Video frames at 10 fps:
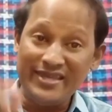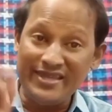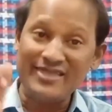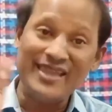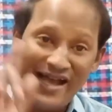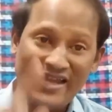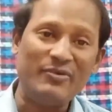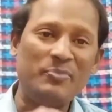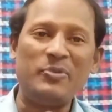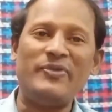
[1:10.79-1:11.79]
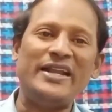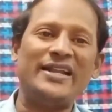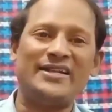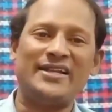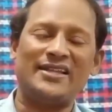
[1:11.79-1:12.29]
இந்த அறிவிப்பு
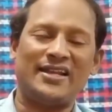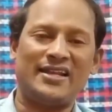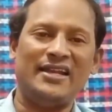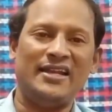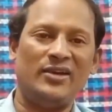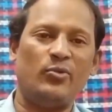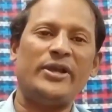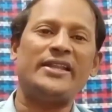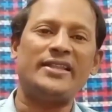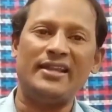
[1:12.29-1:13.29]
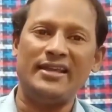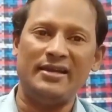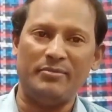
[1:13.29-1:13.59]
வெளியிட்டதற்கு உயர்திரு